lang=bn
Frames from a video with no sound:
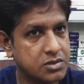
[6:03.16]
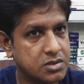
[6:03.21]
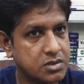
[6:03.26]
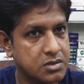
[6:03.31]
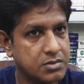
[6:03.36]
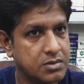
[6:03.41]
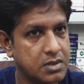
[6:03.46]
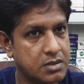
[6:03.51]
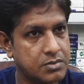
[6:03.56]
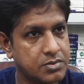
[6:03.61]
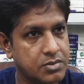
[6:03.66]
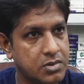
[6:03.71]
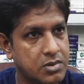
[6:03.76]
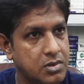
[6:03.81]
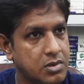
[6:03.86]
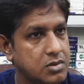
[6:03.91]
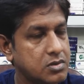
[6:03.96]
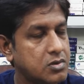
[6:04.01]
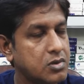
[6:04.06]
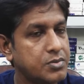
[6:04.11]
করতে পারবো
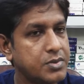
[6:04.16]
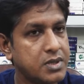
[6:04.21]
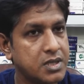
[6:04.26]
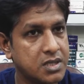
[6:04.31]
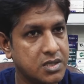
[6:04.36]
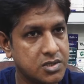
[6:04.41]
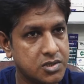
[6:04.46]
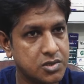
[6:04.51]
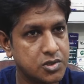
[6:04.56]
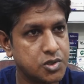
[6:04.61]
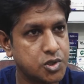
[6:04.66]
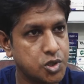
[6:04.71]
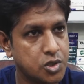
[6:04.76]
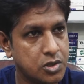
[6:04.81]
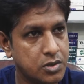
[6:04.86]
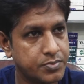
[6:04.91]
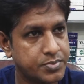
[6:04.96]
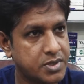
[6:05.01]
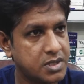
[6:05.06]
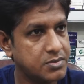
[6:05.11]
কমিউনিকেশন
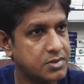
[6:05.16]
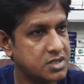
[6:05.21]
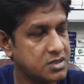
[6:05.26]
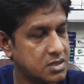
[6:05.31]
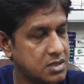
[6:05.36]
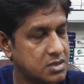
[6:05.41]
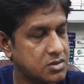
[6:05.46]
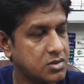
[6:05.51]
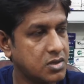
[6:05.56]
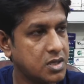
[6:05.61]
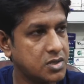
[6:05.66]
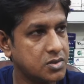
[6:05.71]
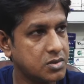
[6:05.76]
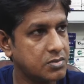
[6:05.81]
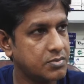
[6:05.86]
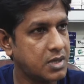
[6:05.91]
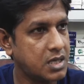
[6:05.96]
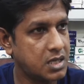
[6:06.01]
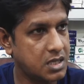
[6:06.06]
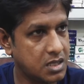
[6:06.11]
সব টিমের সাথে যোগাযোগ
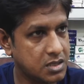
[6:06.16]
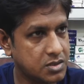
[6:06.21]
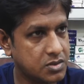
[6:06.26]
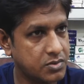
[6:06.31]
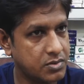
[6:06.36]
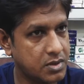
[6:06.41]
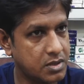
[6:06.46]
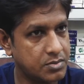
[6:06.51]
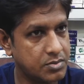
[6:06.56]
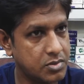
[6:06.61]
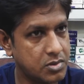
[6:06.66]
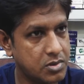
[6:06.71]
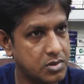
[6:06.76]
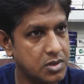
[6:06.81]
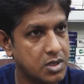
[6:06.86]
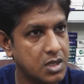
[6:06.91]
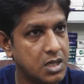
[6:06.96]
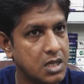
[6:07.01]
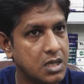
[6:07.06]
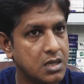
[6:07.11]
ভালো রাখতে পারবো
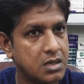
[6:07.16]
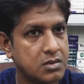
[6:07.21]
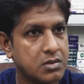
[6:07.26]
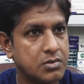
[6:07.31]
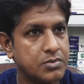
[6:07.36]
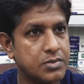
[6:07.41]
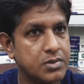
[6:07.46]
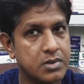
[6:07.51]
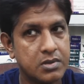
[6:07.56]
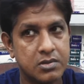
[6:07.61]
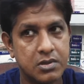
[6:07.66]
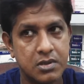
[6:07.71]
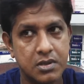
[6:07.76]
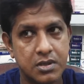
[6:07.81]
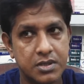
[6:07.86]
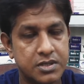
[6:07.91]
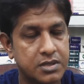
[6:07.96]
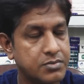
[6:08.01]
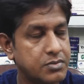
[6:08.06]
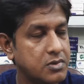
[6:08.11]

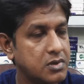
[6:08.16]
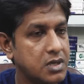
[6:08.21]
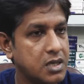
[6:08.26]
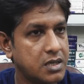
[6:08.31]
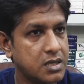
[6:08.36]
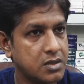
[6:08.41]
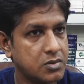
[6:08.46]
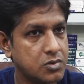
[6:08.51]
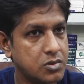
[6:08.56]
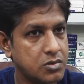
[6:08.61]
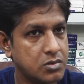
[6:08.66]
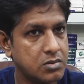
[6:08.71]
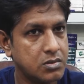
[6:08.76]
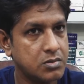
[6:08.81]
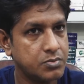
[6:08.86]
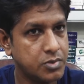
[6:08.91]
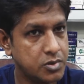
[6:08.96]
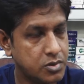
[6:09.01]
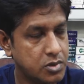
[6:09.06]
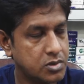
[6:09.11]
টিমগুলারে
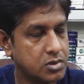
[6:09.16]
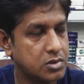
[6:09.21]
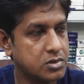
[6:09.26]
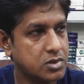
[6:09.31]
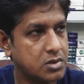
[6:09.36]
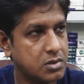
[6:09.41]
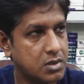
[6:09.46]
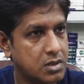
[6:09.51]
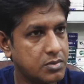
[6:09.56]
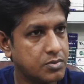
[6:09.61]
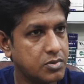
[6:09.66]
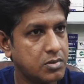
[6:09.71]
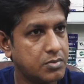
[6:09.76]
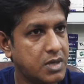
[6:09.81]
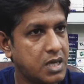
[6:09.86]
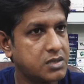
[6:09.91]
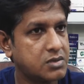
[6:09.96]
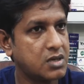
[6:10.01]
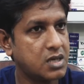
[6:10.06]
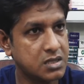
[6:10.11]
উদ্বুদ্ধ করতে পারবো
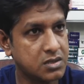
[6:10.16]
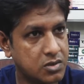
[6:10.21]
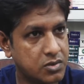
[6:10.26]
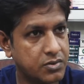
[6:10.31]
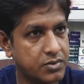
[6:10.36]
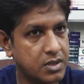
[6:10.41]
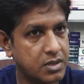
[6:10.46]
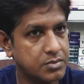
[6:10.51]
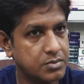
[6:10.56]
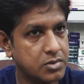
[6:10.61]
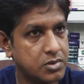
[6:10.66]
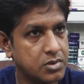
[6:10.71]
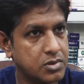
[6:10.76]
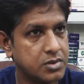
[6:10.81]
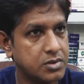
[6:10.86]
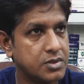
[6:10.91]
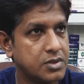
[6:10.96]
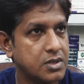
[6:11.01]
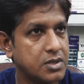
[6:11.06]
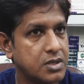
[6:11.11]
মাঠে আনতে পারবো
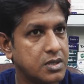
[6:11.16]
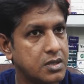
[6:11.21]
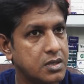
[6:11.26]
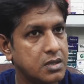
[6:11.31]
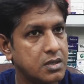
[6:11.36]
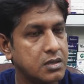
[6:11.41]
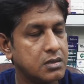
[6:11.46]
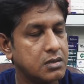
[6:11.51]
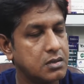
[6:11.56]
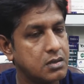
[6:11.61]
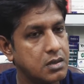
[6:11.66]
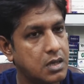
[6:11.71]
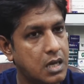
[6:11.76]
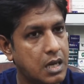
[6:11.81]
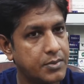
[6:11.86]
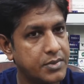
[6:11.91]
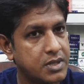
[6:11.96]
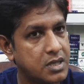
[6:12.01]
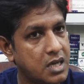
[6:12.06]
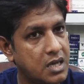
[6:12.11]

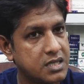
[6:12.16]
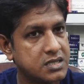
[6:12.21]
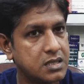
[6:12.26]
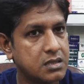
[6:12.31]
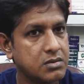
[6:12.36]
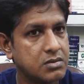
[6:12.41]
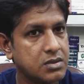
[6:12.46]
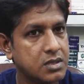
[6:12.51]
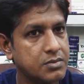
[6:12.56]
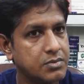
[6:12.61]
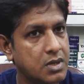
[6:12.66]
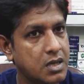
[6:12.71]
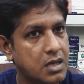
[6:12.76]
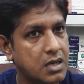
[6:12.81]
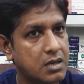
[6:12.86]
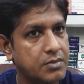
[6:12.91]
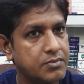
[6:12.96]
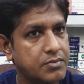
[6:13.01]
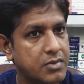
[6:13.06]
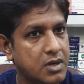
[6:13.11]
আমি আশা করি বা
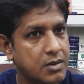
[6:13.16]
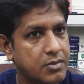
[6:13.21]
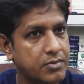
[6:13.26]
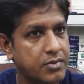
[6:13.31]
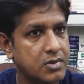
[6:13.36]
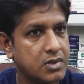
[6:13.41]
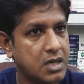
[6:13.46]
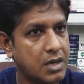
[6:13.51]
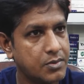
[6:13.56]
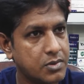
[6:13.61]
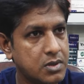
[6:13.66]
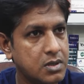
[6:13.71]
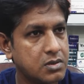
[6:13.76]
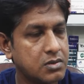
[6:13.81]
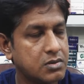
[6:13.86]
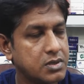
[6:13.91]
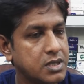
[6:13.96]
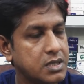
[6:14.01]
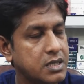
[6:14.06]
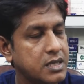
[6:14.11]
কামনা
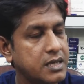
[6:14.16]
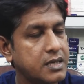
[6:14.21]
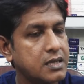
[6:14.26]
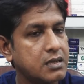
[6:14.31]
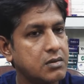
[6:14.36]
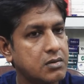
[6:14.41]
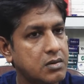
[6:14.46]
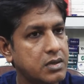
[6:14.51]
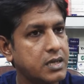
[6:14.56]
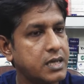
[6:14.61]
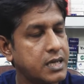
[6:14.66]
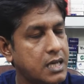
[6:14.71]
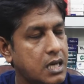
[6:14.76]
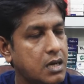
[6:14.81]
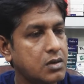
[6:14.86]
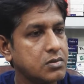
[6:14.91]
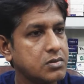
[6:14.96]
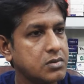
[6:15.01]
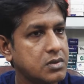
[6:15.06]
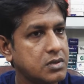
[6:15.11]
করি এরা
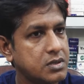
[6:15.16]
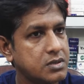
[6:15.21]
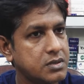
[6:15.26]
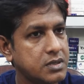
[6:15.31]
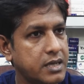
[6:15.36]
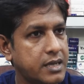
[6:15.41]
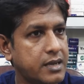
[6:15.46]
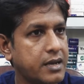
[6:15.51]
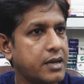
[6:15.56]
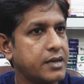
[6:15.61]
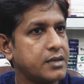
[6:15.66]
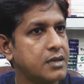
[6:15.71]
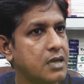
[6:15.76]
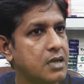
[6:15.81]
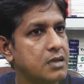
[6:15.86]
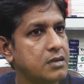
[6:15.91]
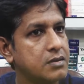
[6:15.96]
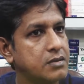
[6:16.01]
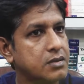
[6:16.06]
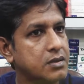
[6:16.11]
হোক এরা ইয়া
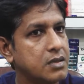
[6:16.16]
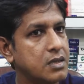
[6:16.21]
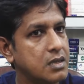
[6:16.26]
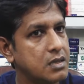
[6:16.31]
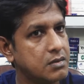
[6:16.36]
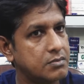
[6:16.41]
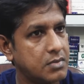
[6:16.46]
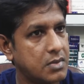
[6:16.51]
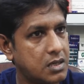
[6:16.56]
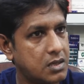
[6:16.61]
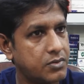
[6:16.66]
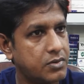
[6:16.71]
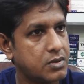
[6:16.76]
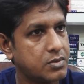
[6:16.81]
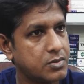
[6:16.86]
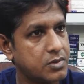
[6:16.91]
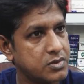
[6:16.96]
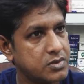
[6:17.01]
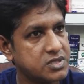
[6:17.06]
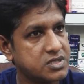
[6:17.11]
ভালো
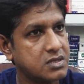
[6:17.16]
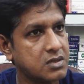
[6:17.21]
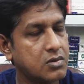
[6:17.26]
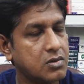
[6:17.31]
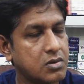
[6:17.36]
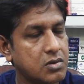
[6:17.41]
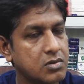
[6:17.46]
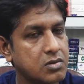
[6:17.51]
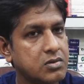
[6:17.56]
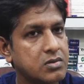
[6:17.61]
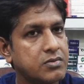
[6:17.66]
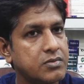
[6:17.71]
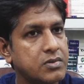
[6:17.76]
কর্মস্থ করক